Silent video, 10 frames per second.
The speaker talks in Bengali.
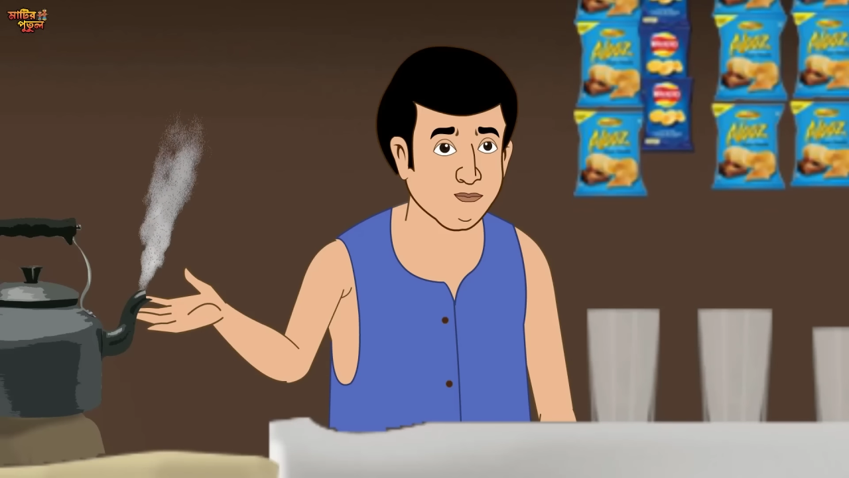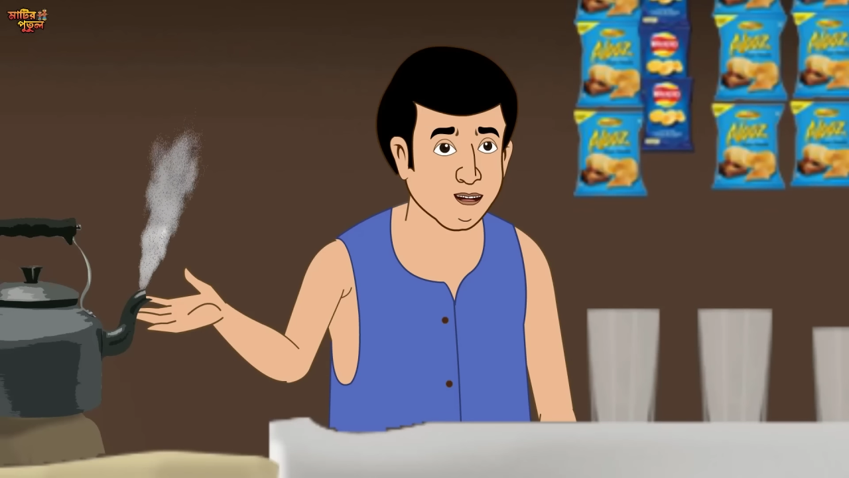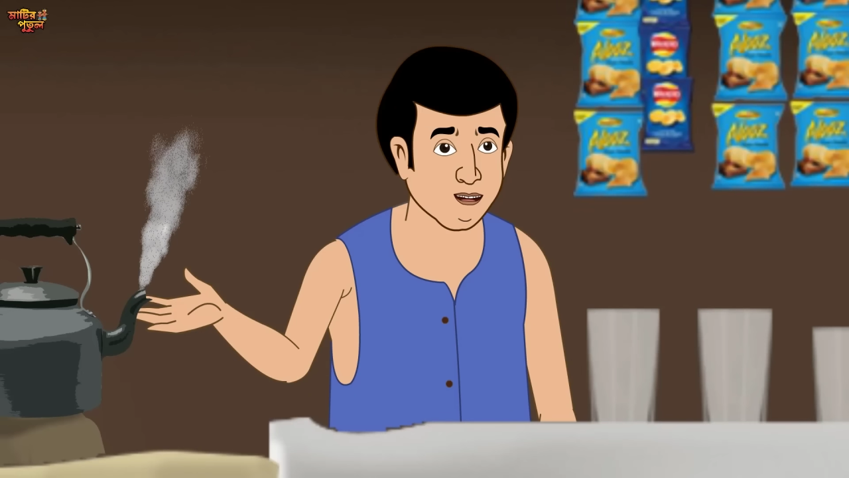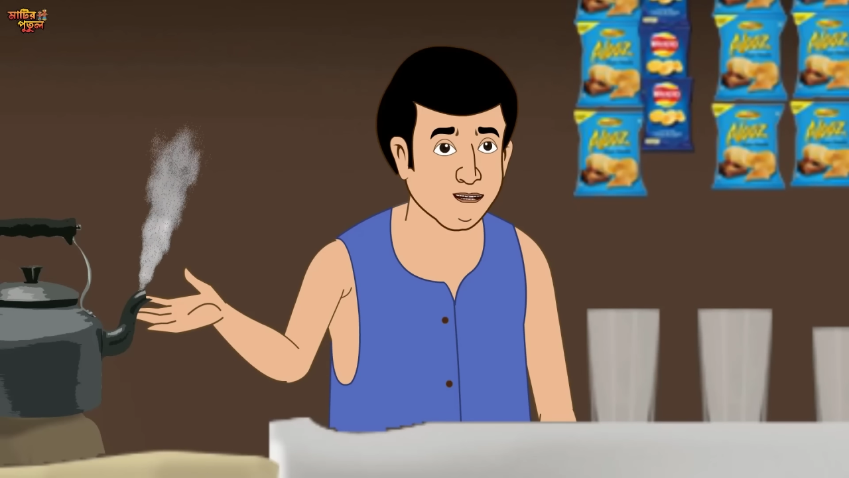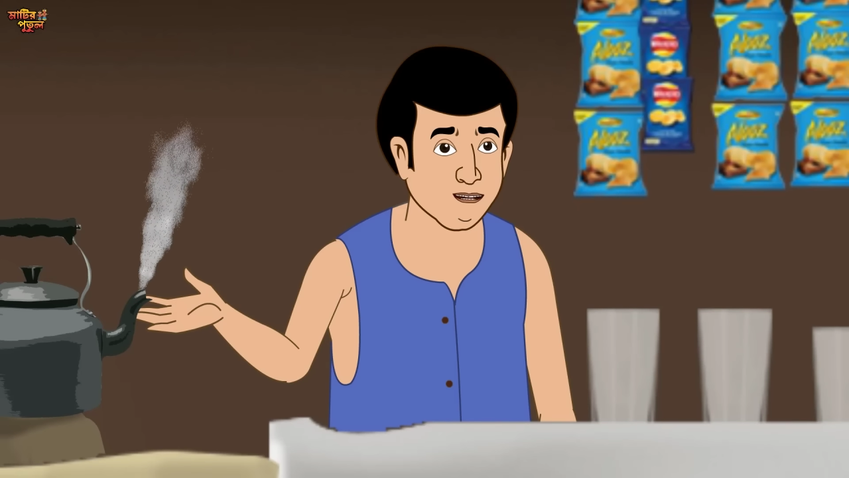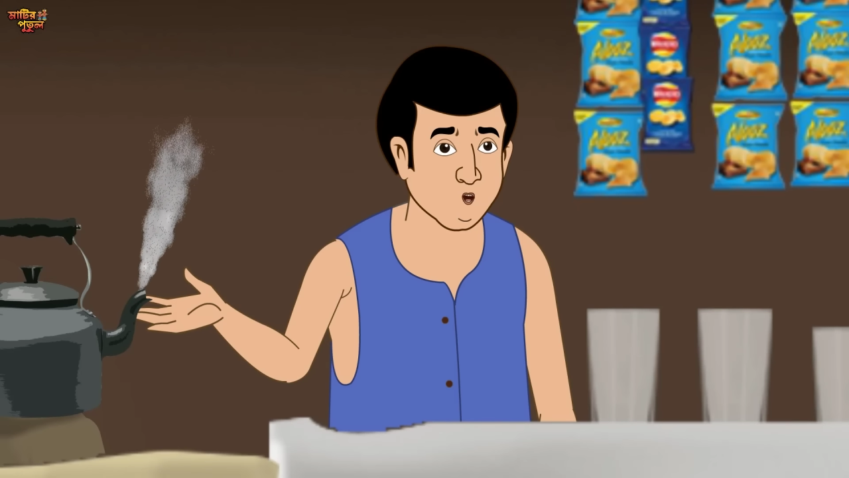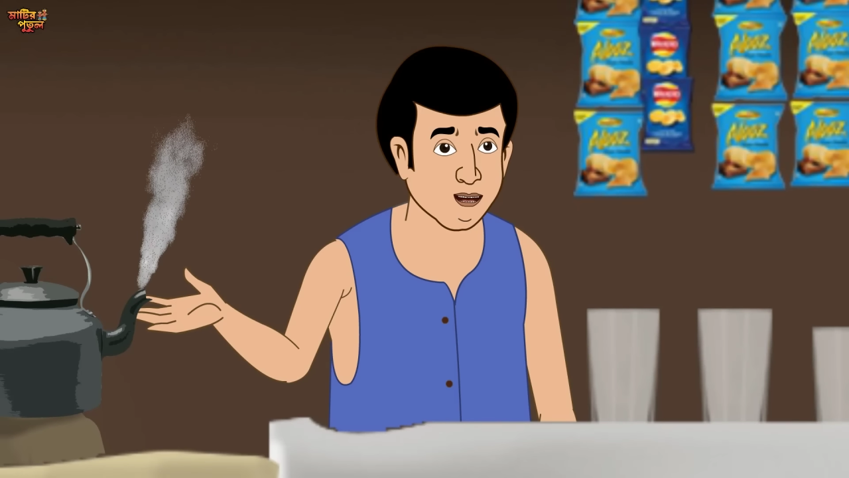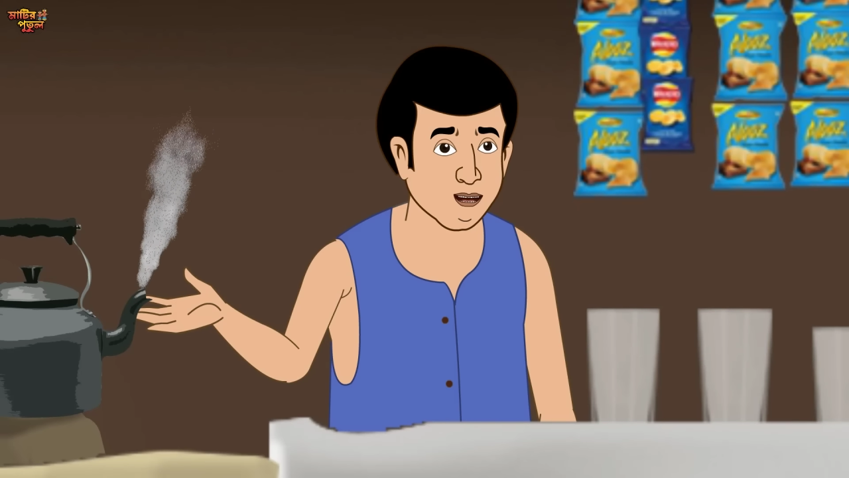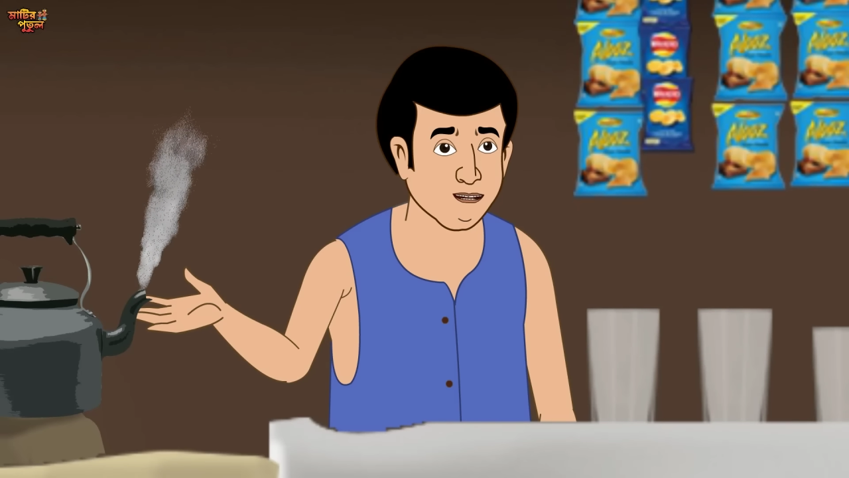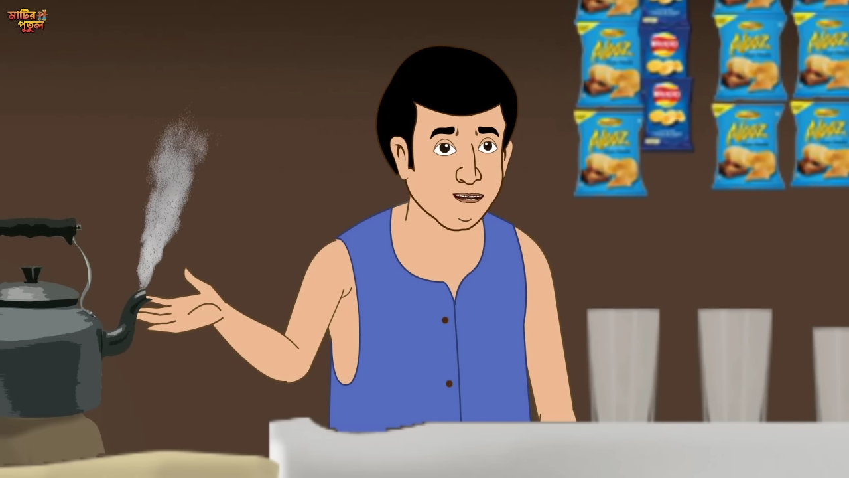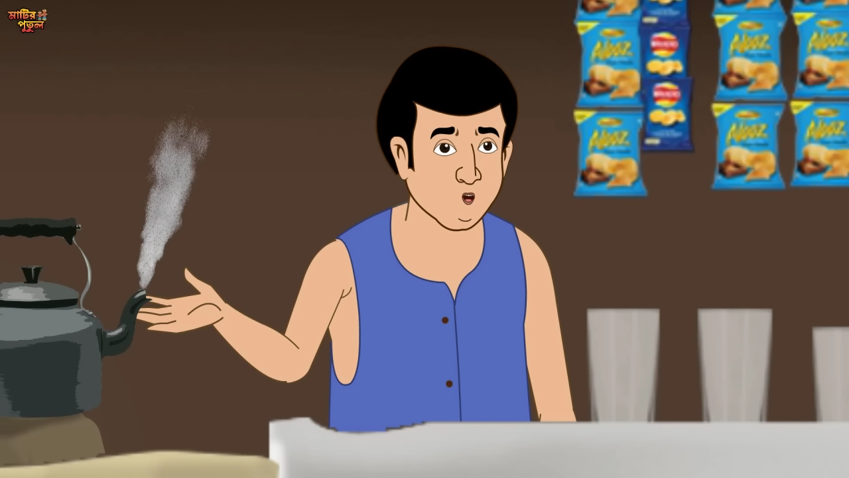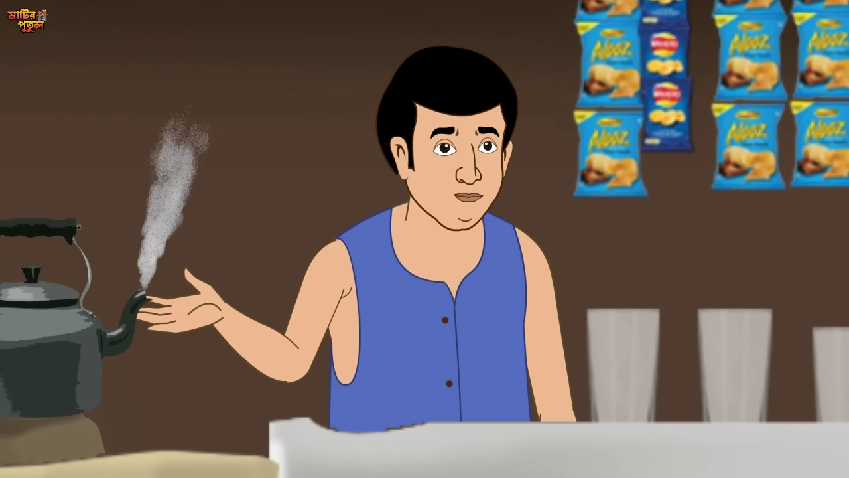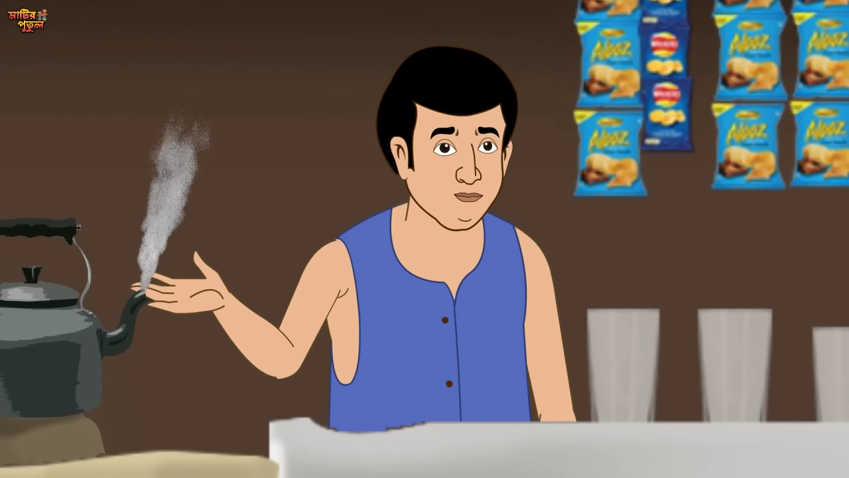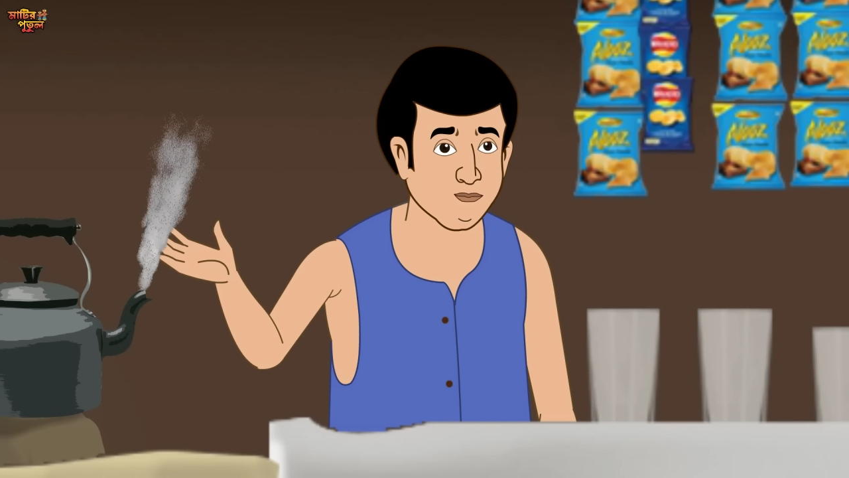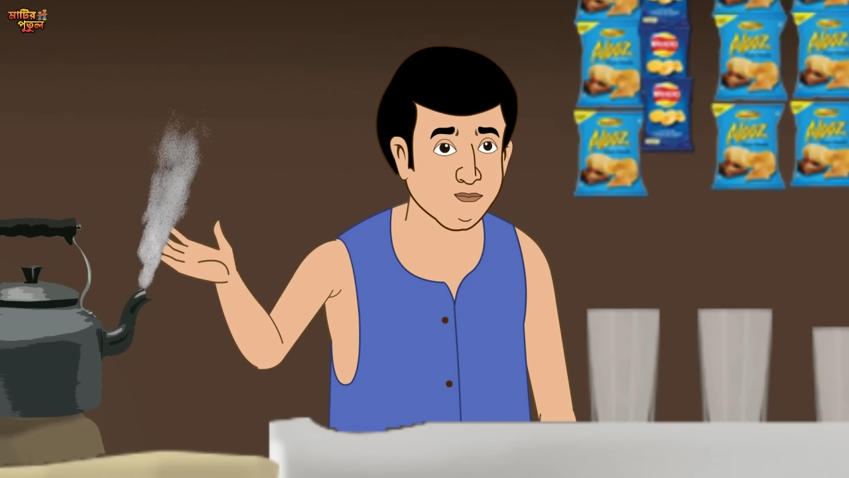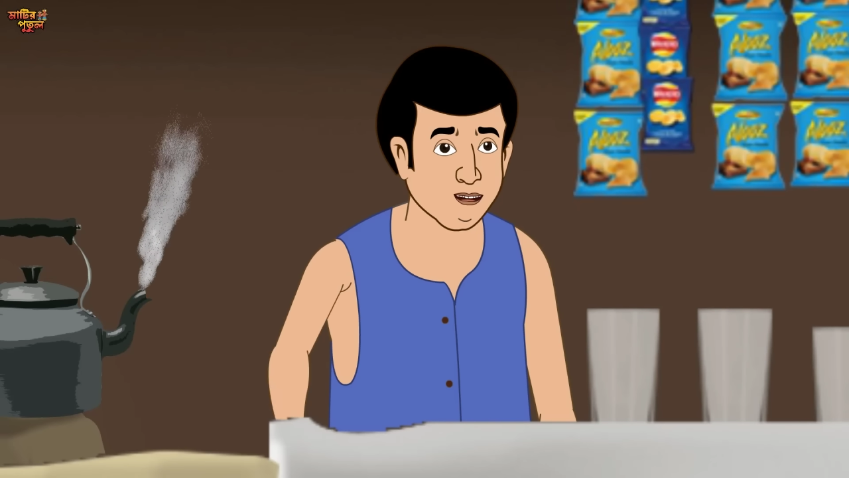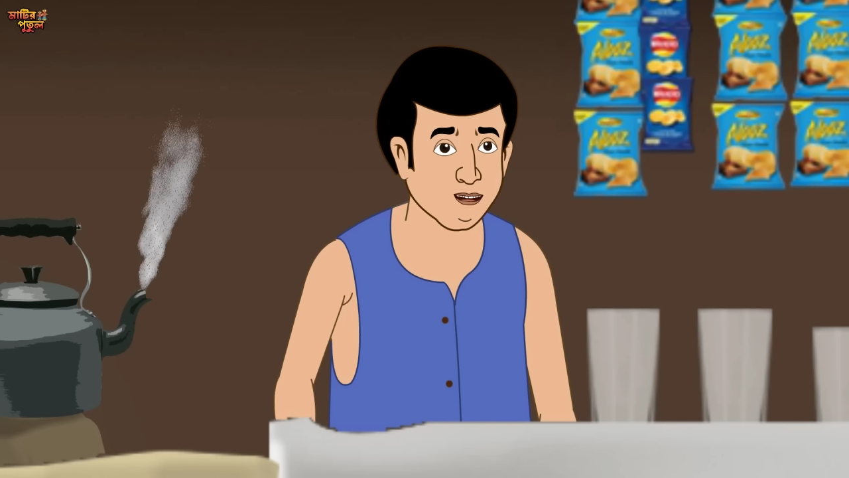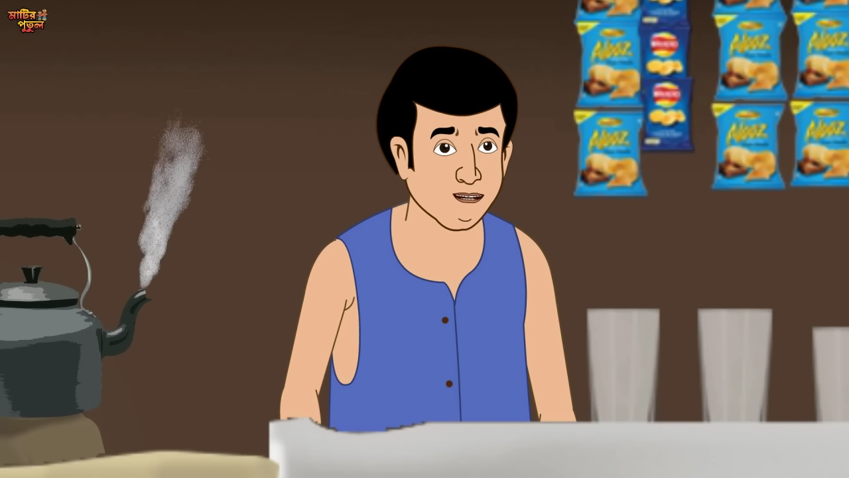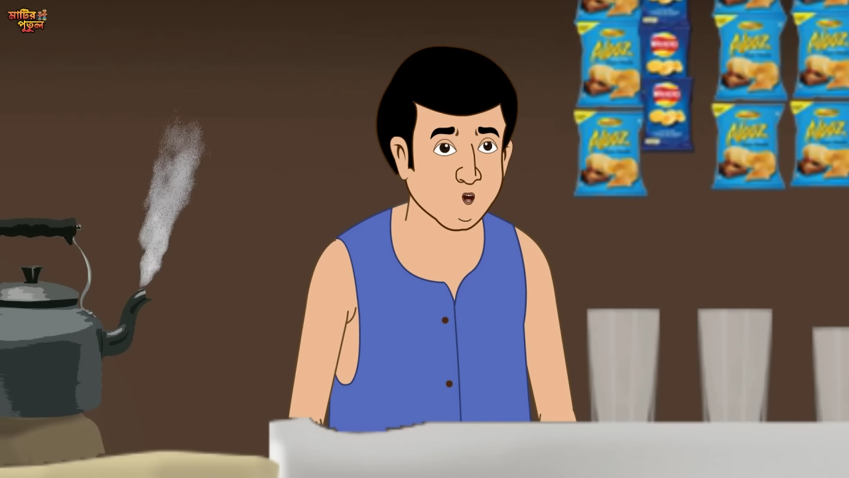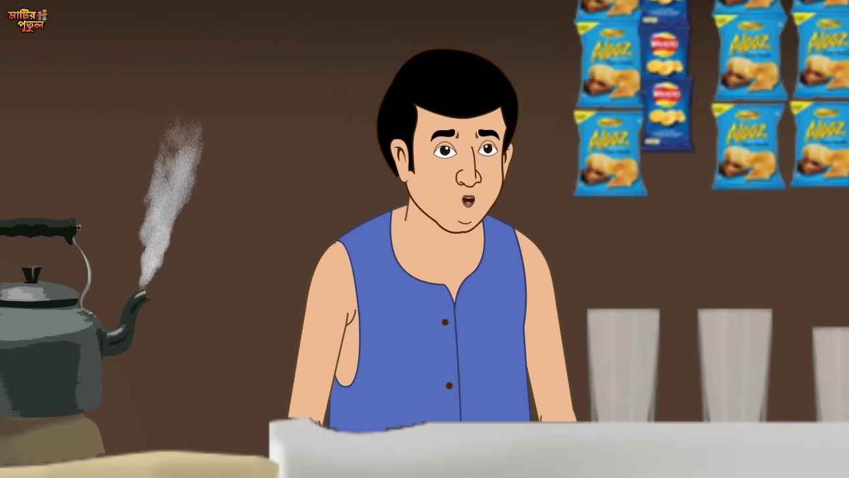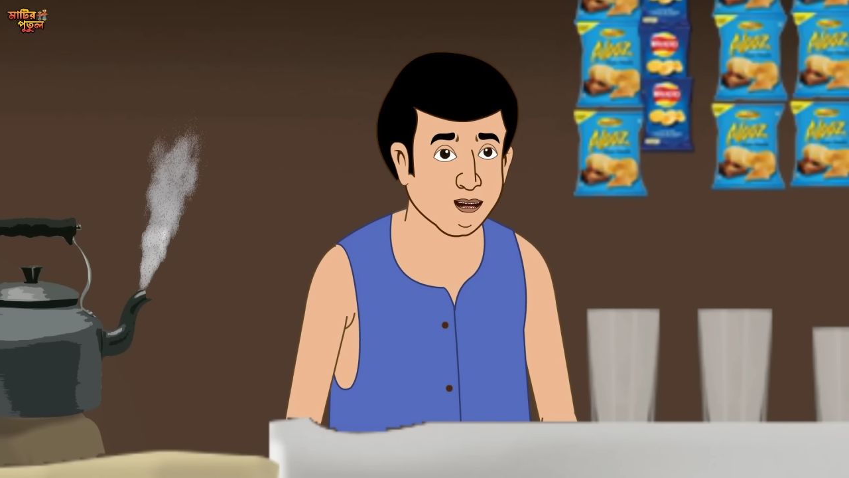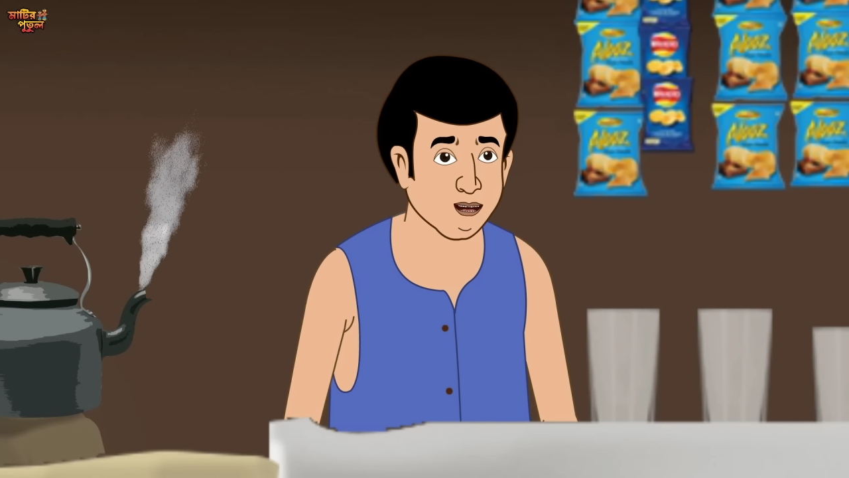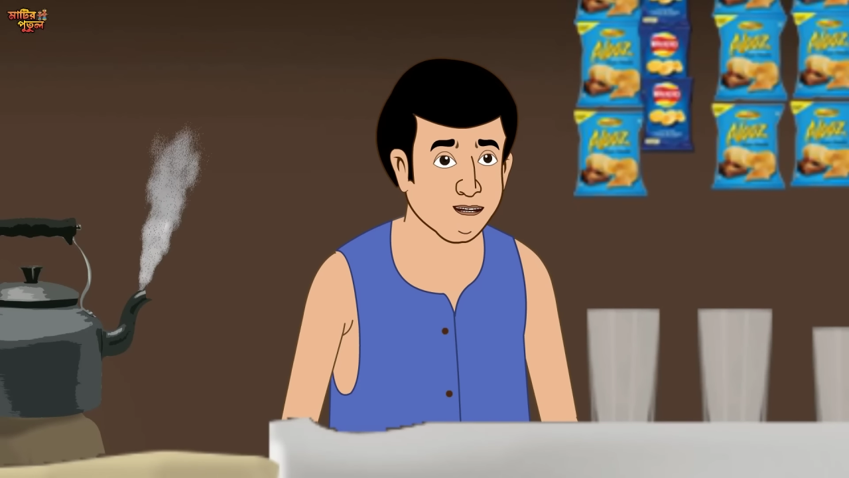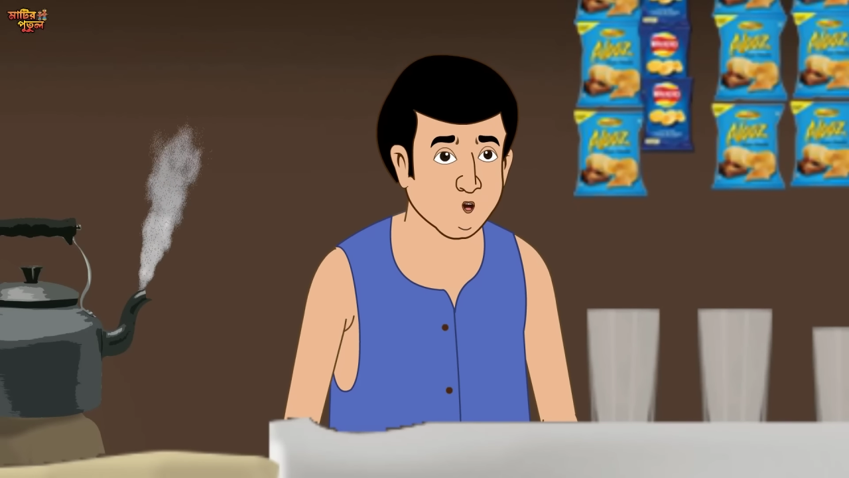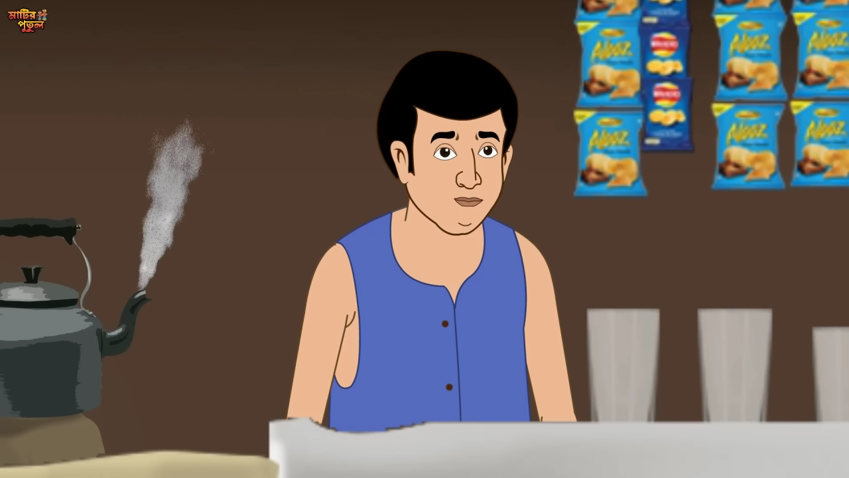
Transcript: এটা তা প্রীতম দাদা চা দেবো নাকি